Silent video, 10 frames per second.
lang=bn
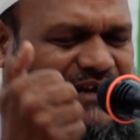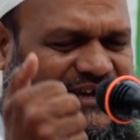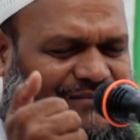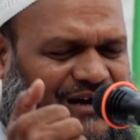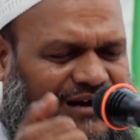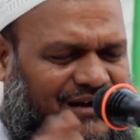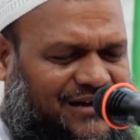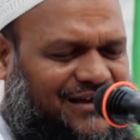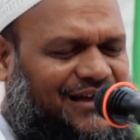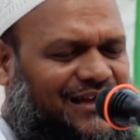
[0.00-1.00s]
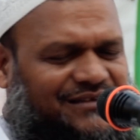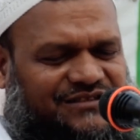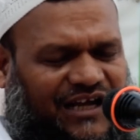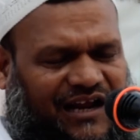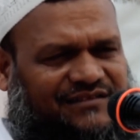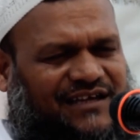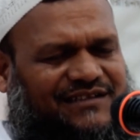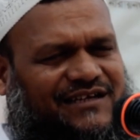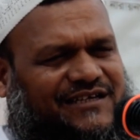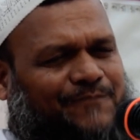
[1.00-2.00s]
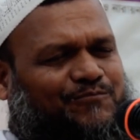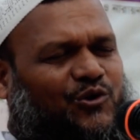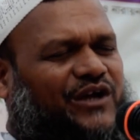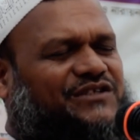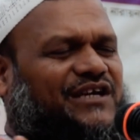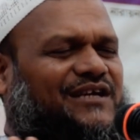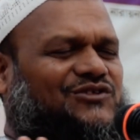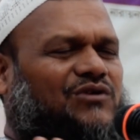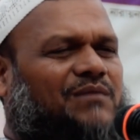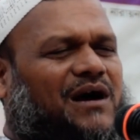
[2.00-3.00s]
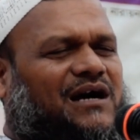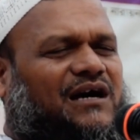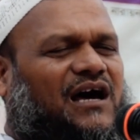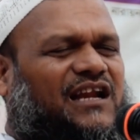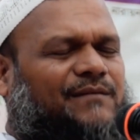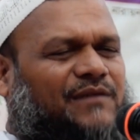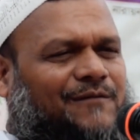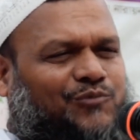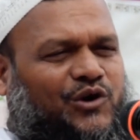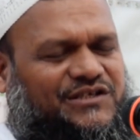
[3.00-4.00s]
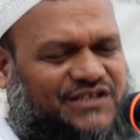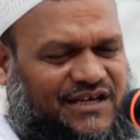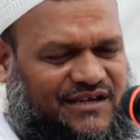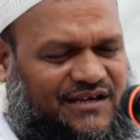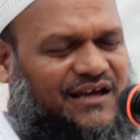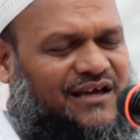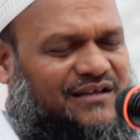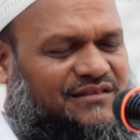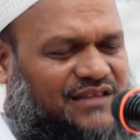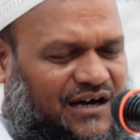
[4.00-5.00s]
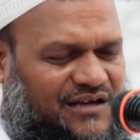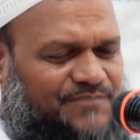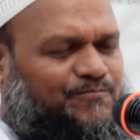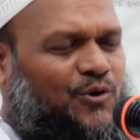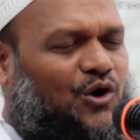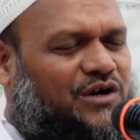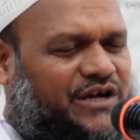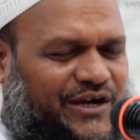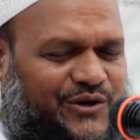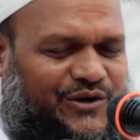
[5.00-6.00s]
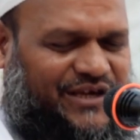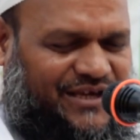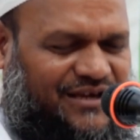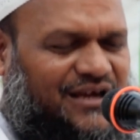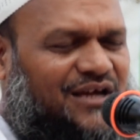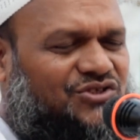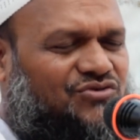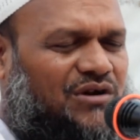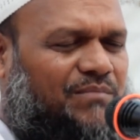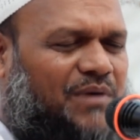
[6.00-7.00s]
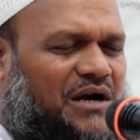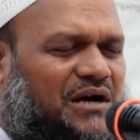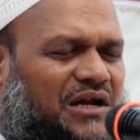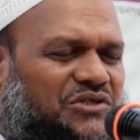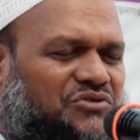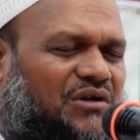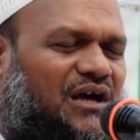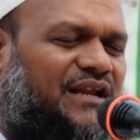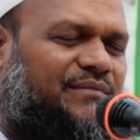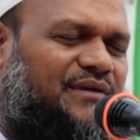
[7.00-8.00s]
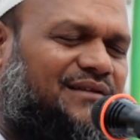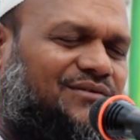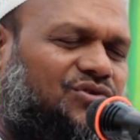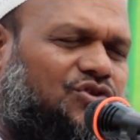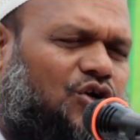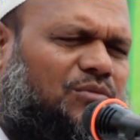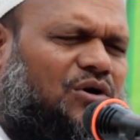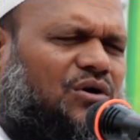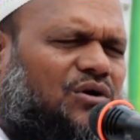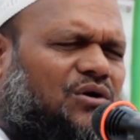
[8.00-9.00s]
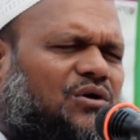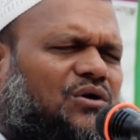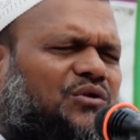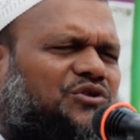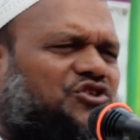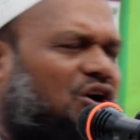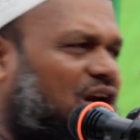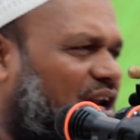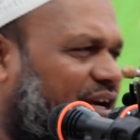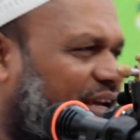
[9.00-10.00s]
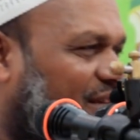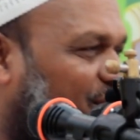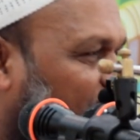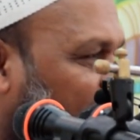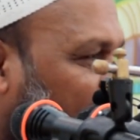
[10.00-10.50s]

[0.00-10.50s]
হেমা যারা তাদেরকে পড়েছে সুরা বাকার আর এমন পড়েছে তার পক্ষে হয়ে সুরা বাকারা সুরা আল ইমরান তুমুল ঝগড়া লাগিয়ে দিবে